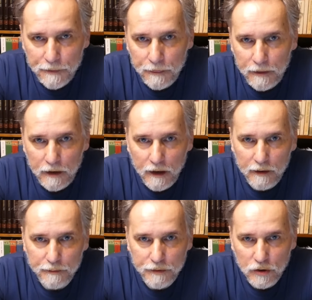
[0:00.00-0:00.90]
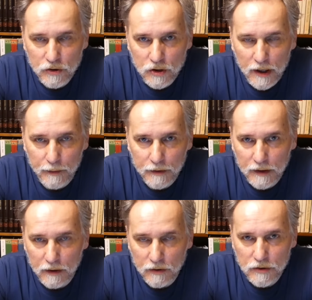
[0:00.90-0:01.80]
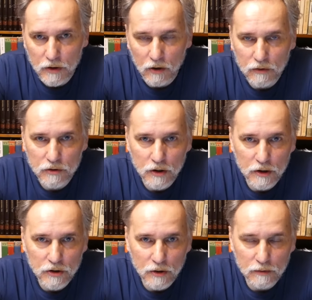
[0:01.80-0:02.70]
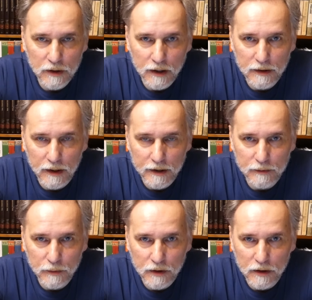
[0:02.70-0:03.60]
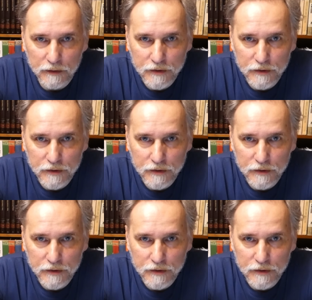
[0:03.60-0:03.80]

Nie dostrzegamy tego, co dzieje się na Dalekim e,